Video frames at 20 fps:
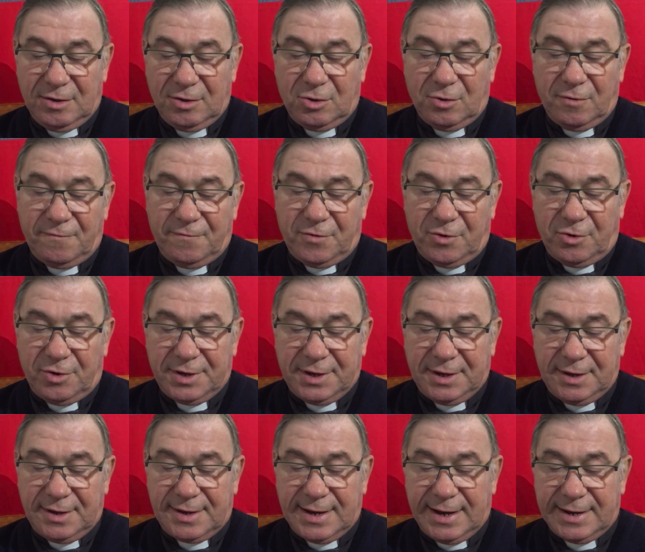Con
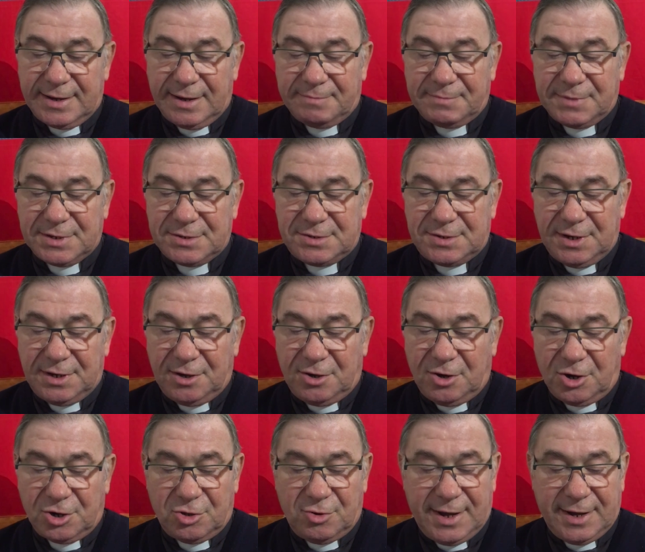voi, cari amici,
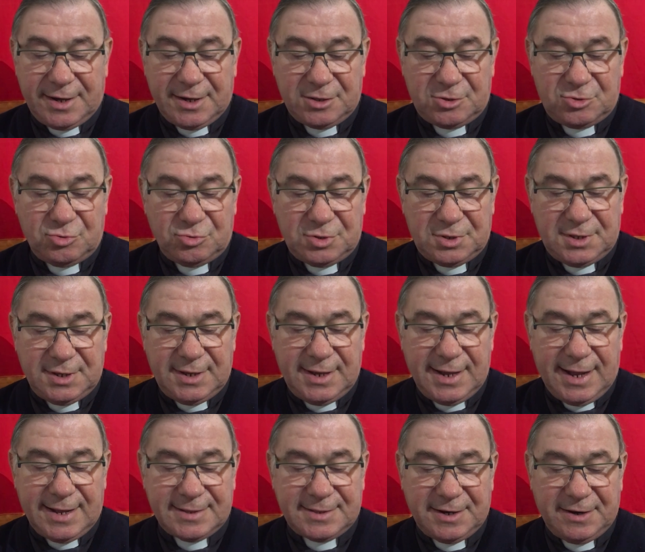ricordo anche tutti gli
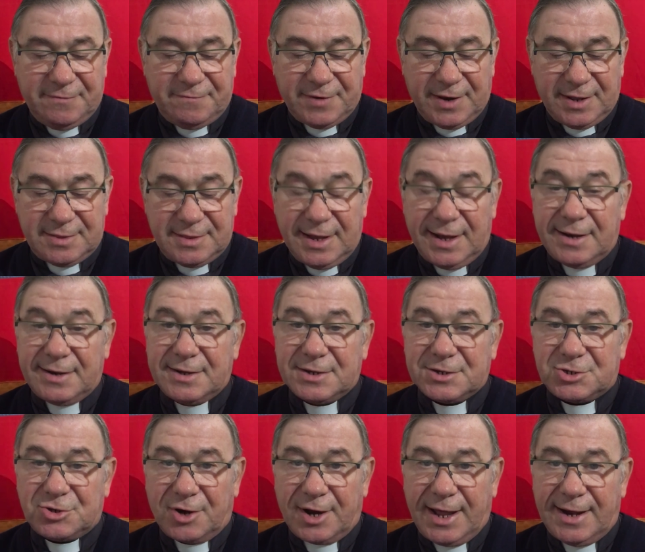altri fratelli e
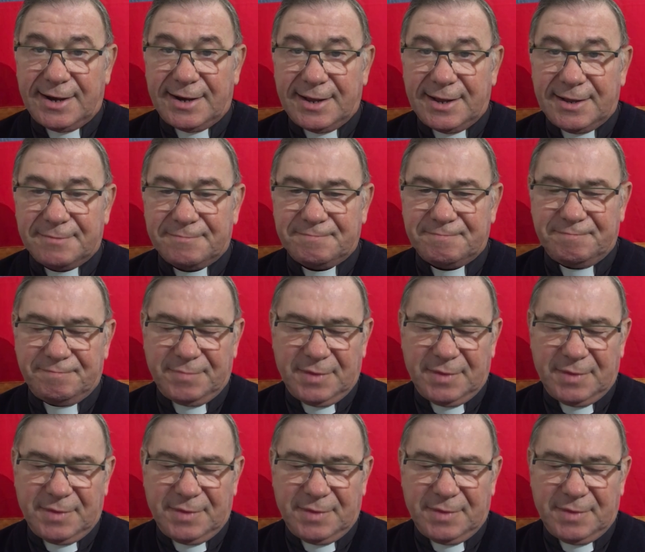sorelle